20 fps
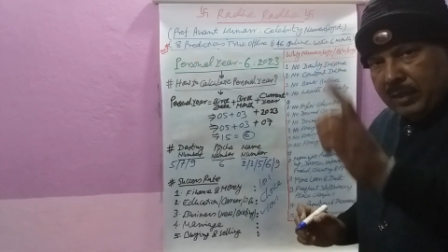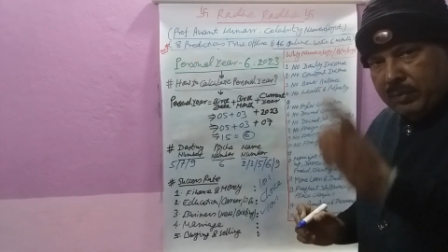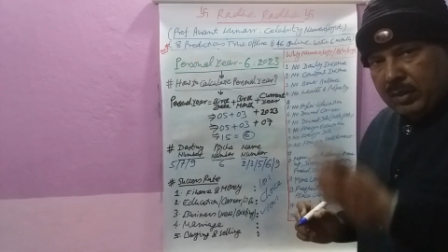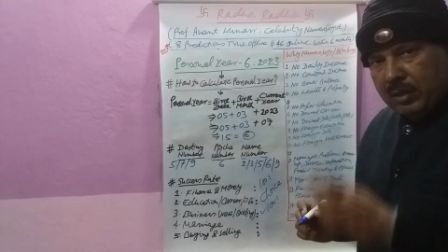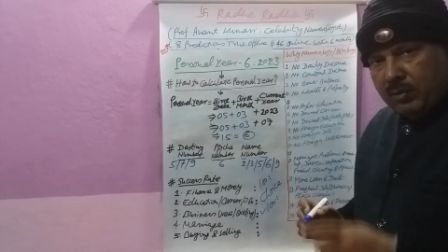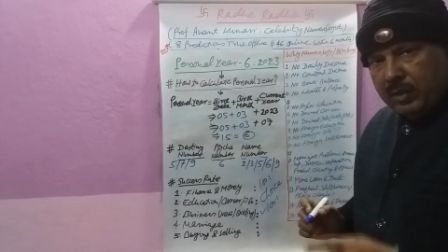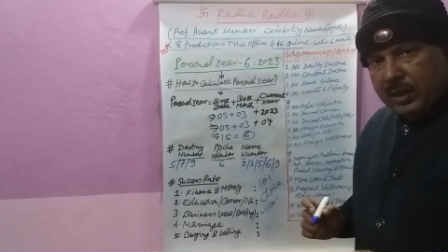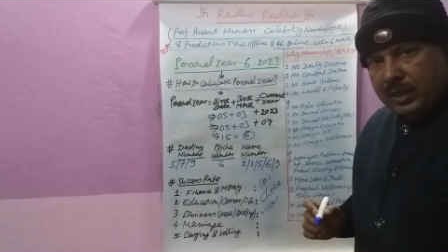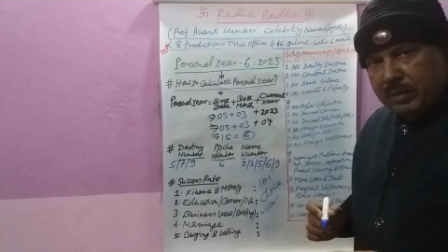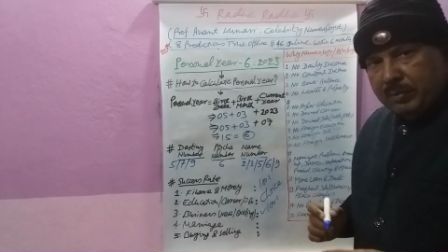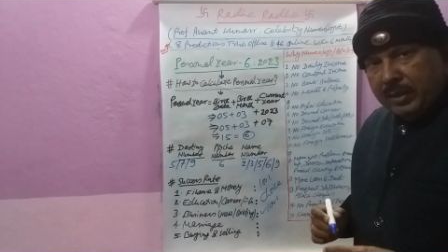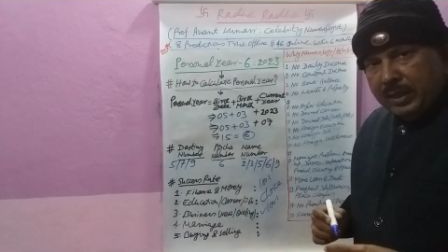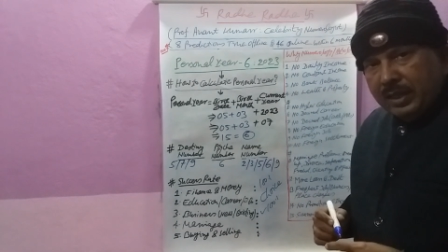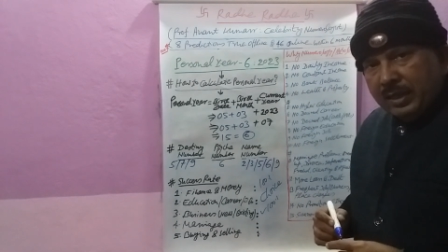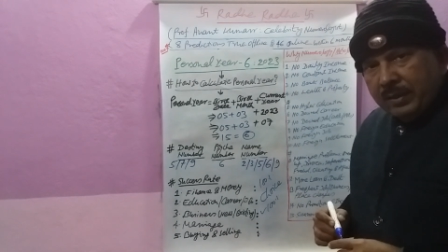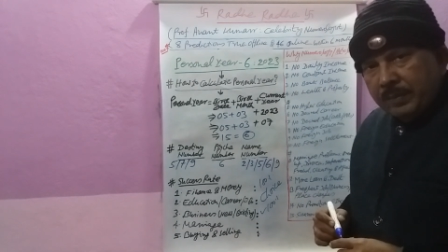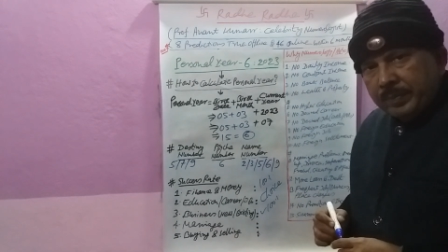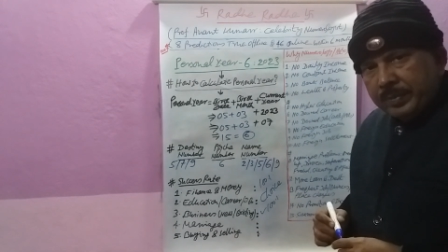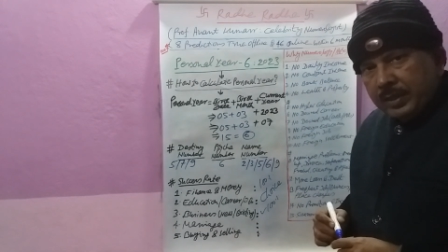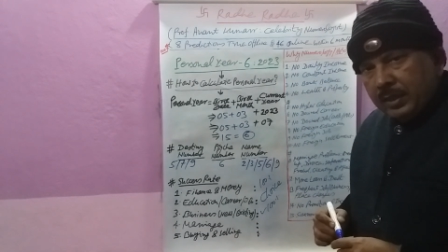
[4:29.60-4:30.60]
नंबर वाले में
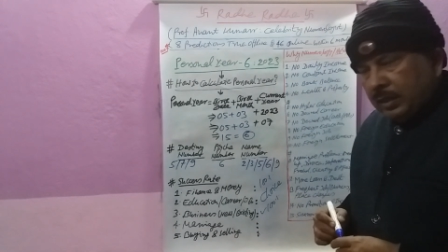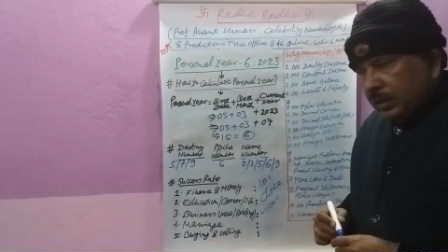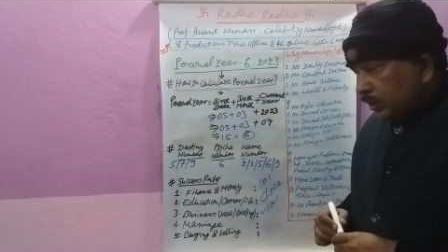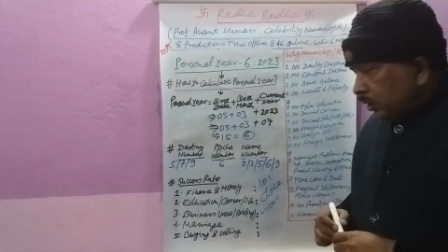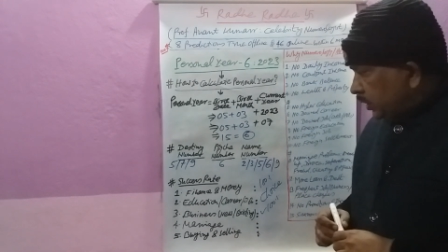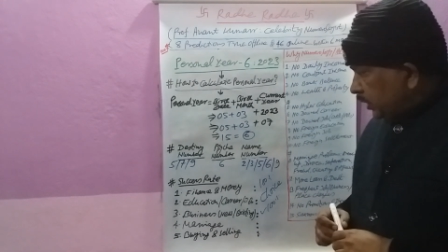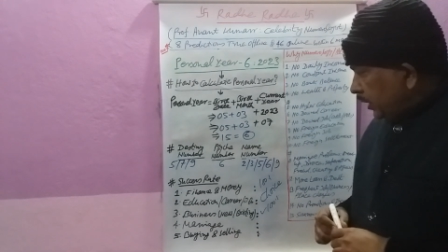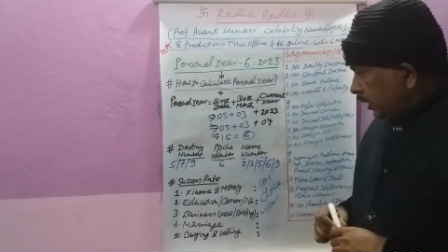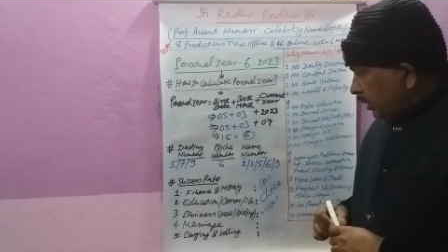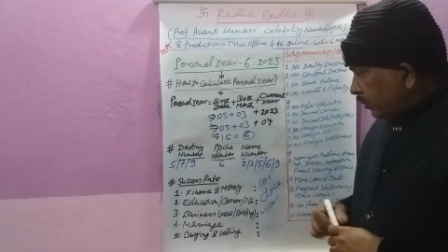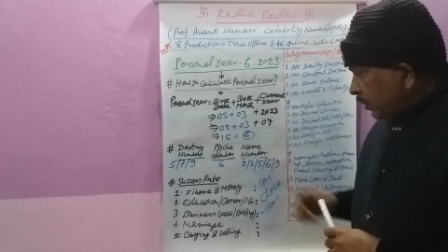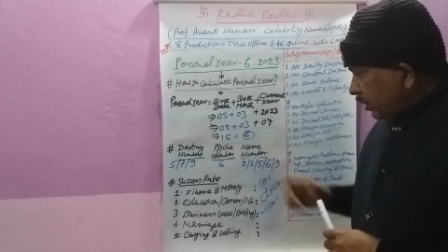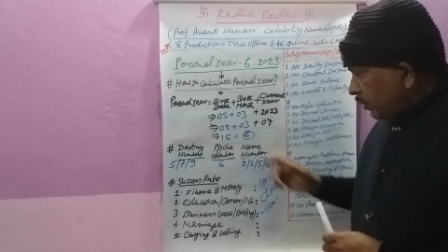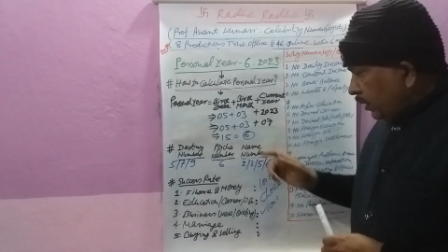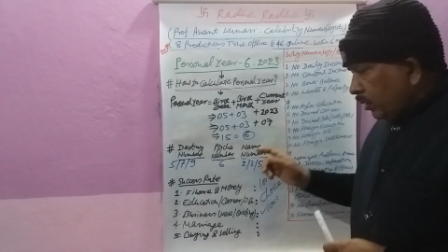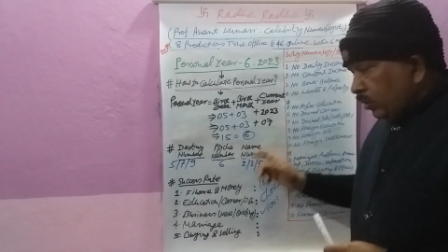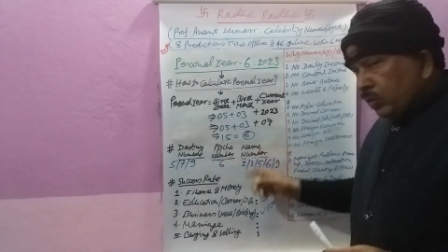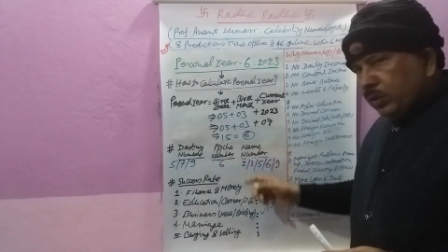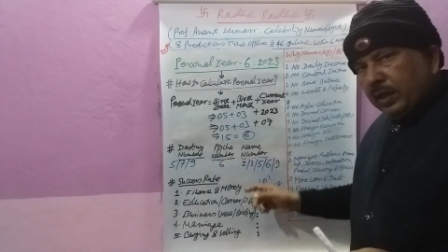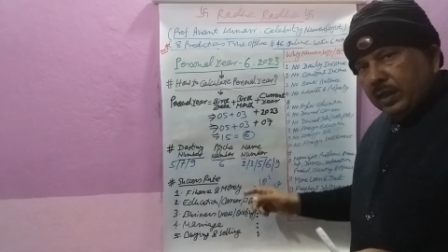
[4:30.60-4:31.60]
छः नंबर
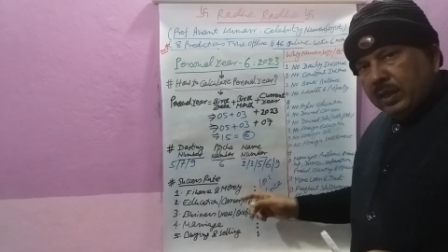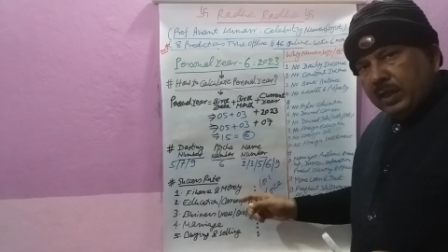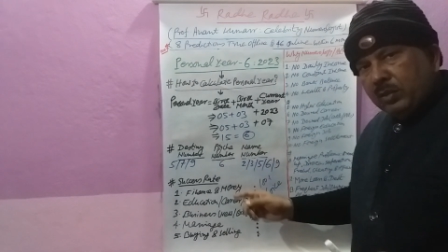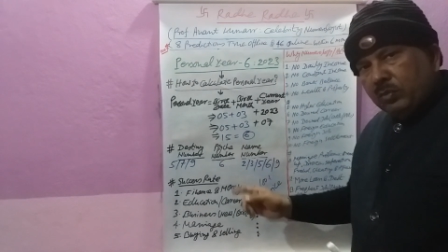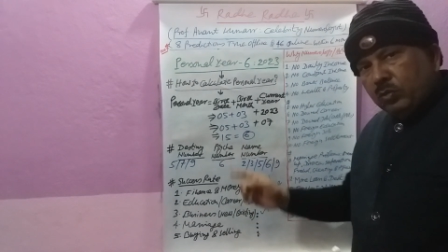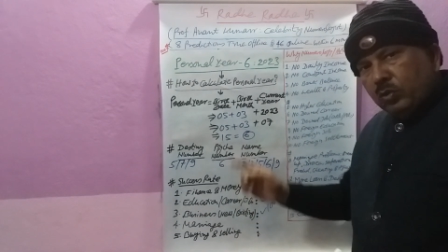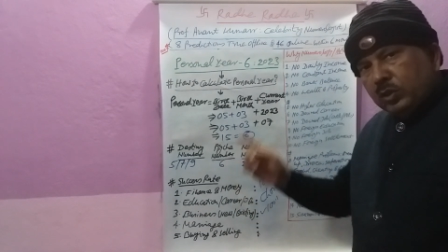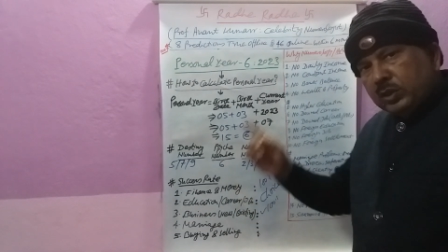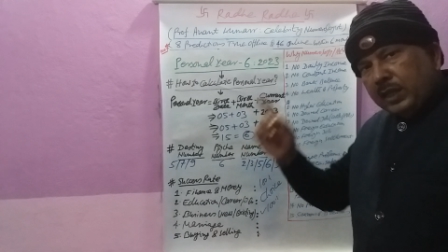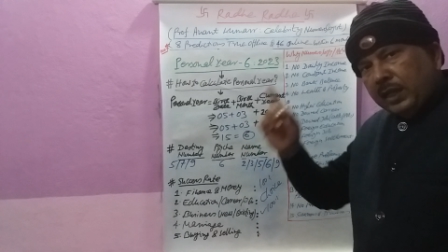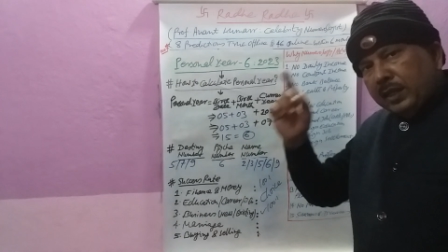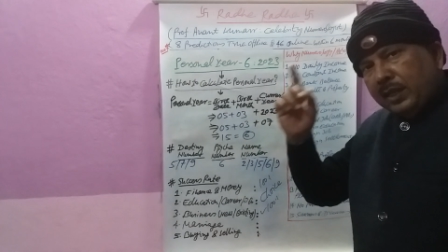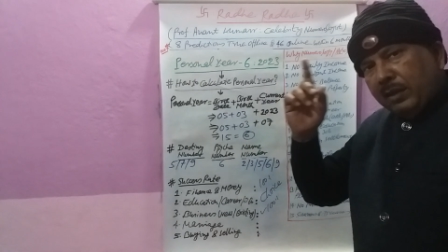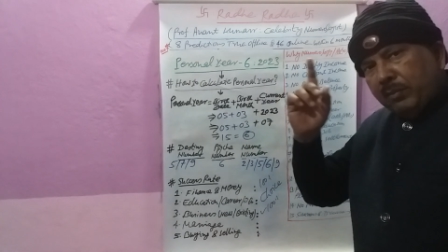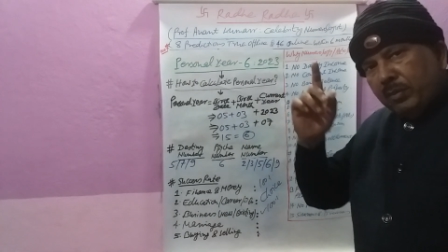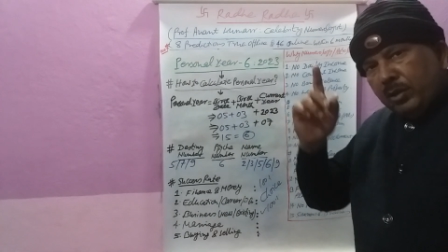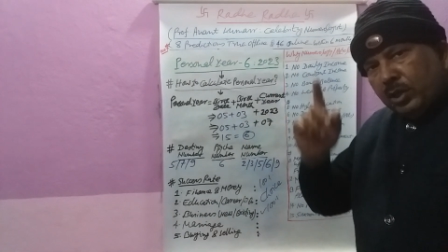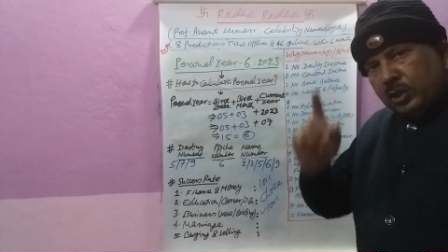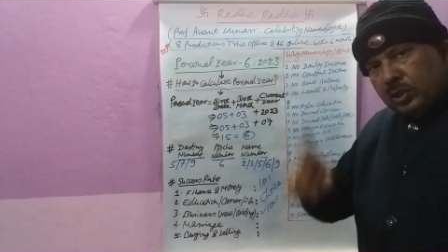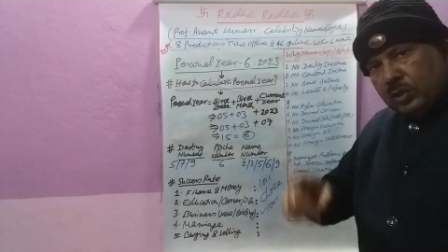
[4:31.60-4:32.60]
वालों के लिए वो जानना
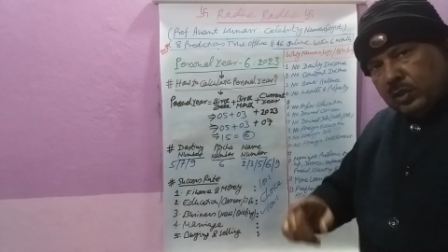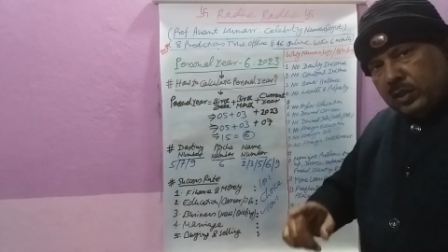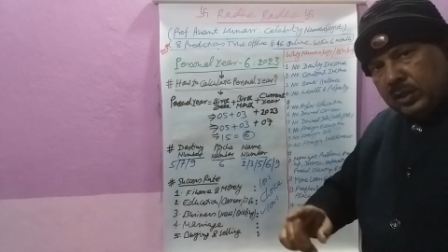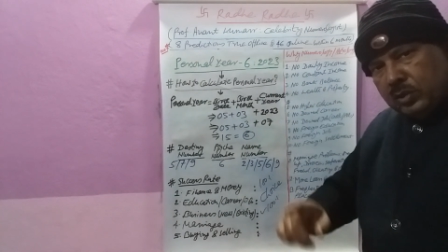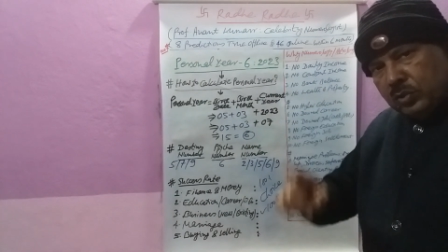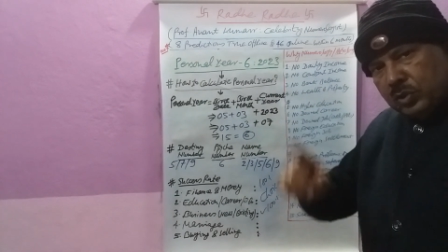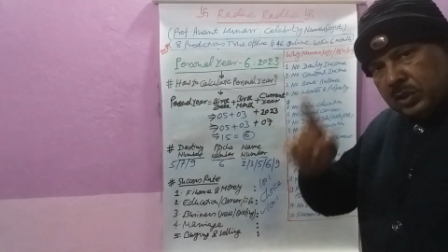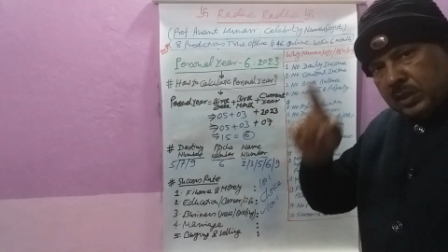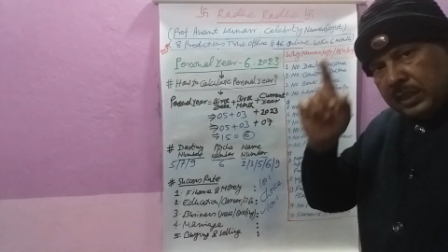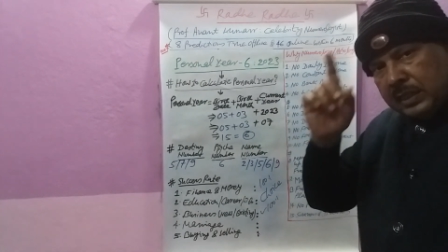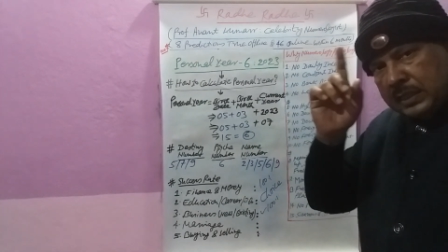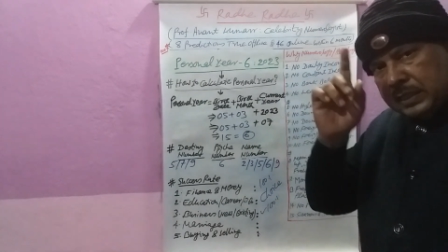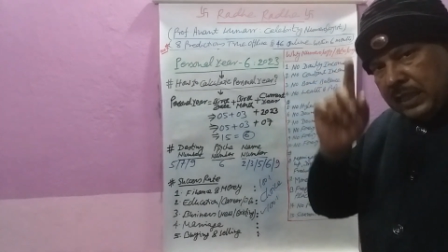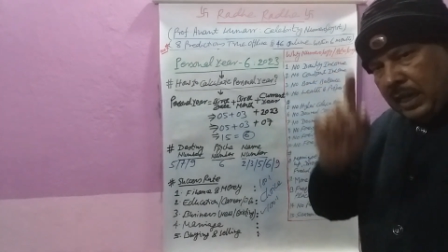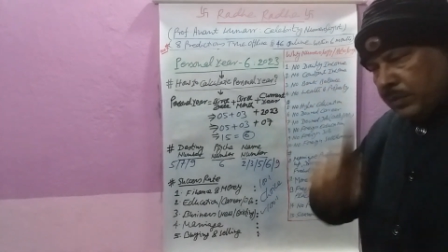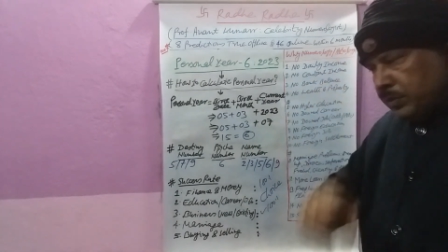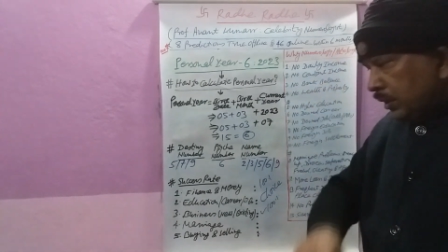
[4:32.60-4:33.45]
बहुत ज़रूरी उसके हिसाब